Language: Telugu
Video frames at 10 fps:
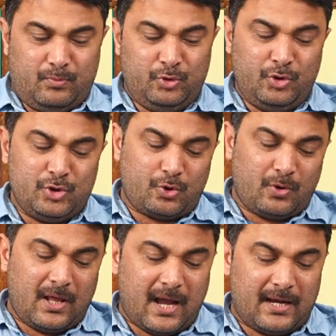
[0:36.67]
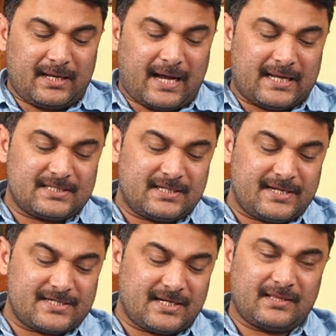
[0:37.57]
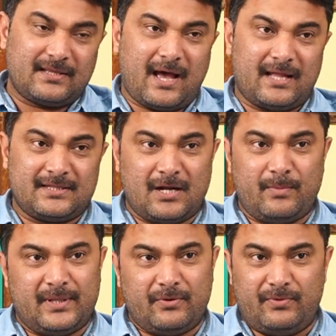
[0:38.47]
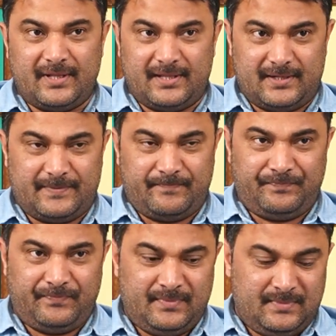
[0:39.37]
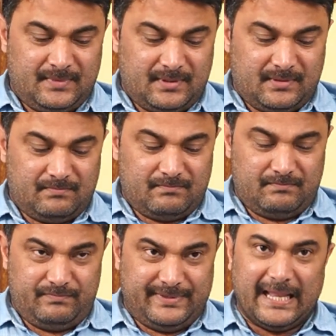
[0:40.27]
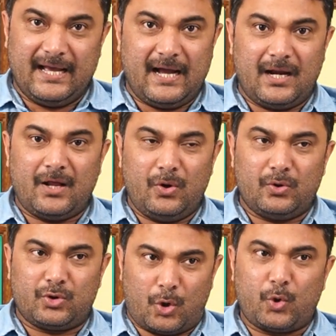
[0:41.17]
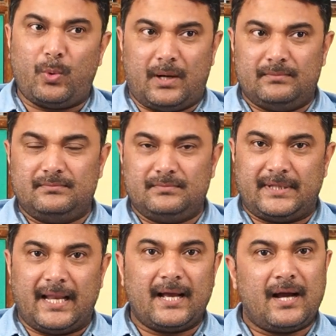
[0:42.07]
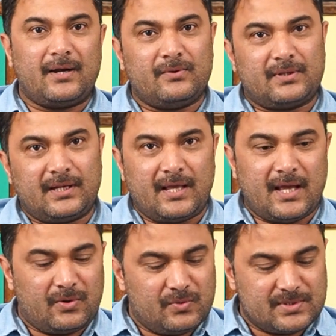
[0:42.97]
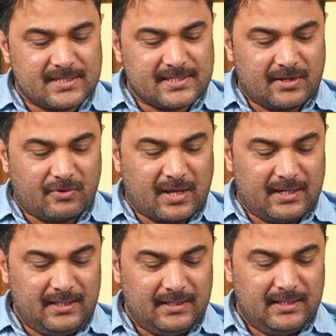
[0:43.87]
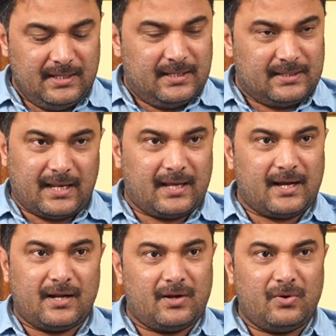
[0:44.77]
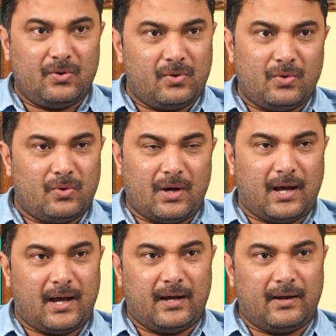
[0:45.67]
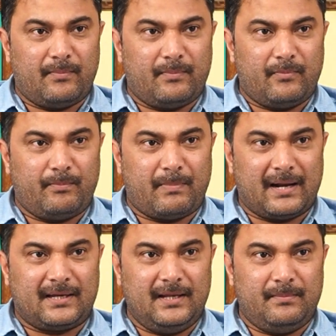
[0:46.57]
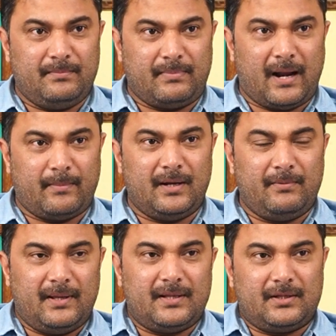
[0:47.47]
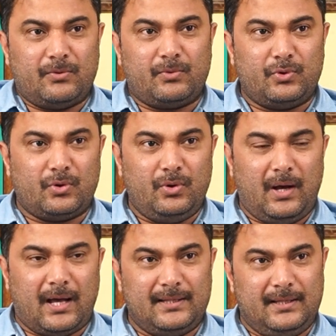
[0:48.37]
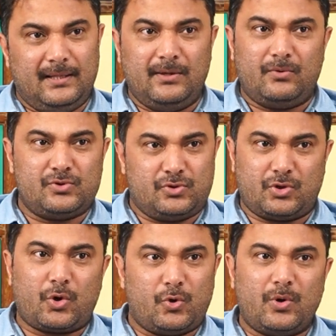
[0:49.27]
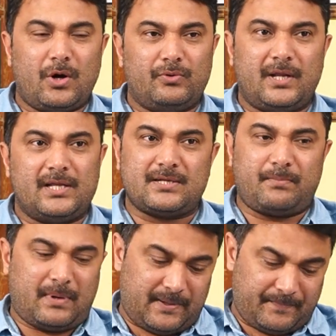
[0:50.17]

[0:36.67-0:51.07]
ముందు నుంచి కూడా ఆయన కాన్సన్ట్రేషన్ అంతా ఆంధ్ర మీదే ఉండిందండి తెలంగాణలో తక్కువ తెలంగాణ తిరిగారు చేశారు కానీ తెలంగాణలో పార్టీ ప్రాబల్యం ఏదైతే ఉందో అది కొంచెం తక్కువగా ఉందనే చెప్పాలి